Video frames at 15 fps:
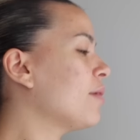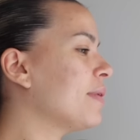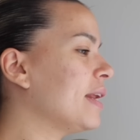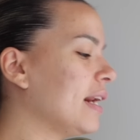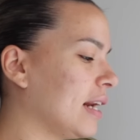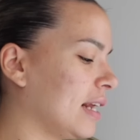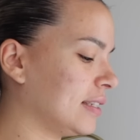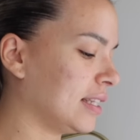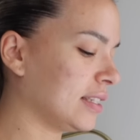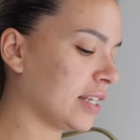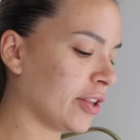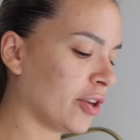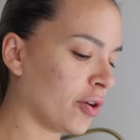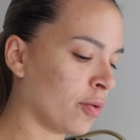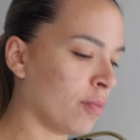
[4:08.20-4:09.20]
a abrirle a este
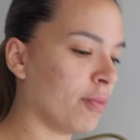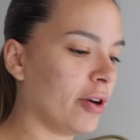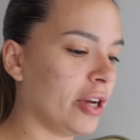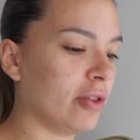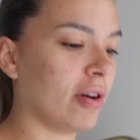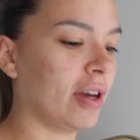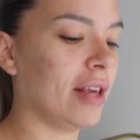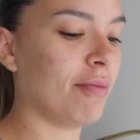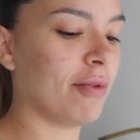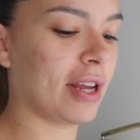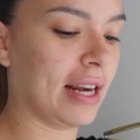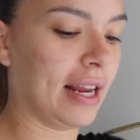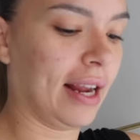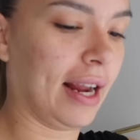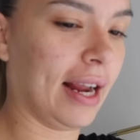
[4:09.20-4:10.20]
señor un poquito aquí
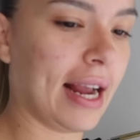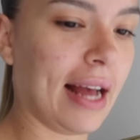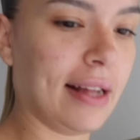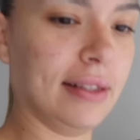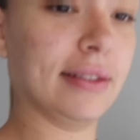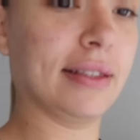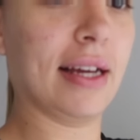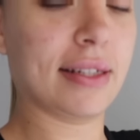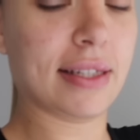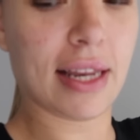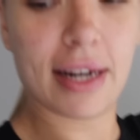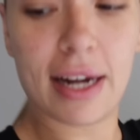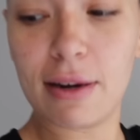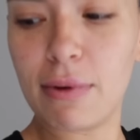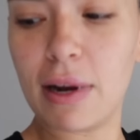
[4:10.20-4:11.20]
porque le encanta
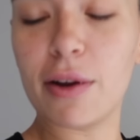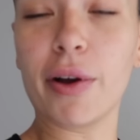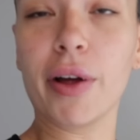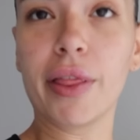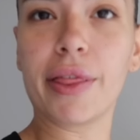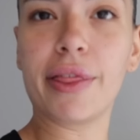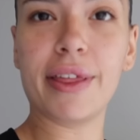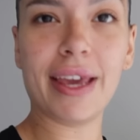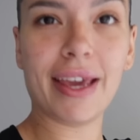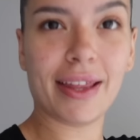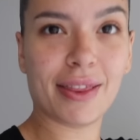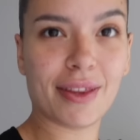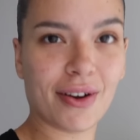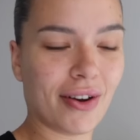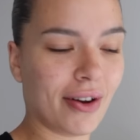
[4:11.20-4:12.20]
salir al
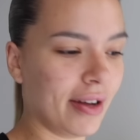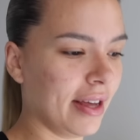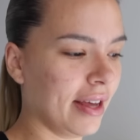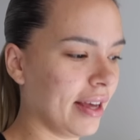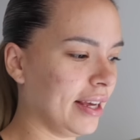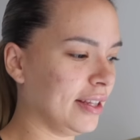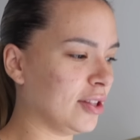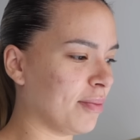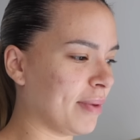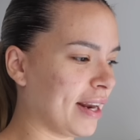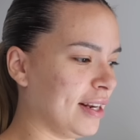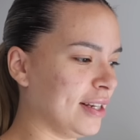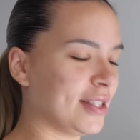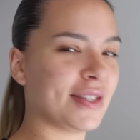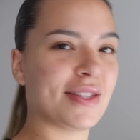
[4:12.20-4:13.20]
balconcito y
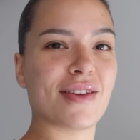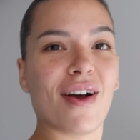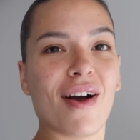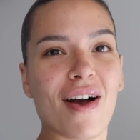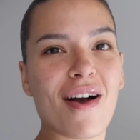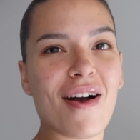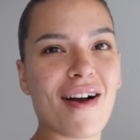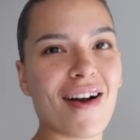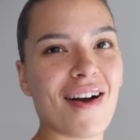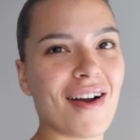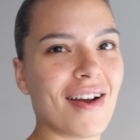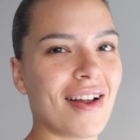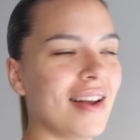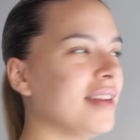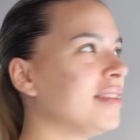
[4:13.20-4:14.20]
tomar el sol.